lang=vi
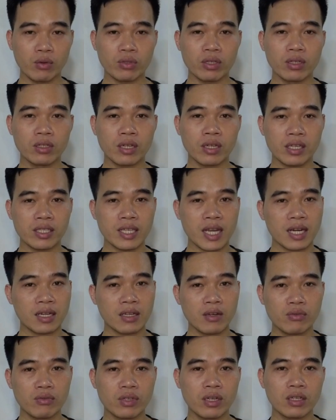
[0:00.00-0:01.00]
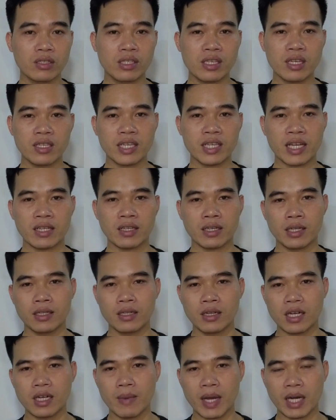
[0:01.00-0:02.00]
tư thời gian công sức chia sẻ những
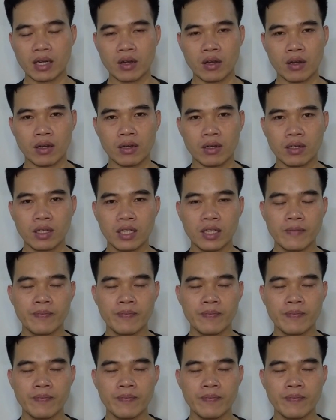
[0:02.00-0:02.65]
kiến thức các bạn có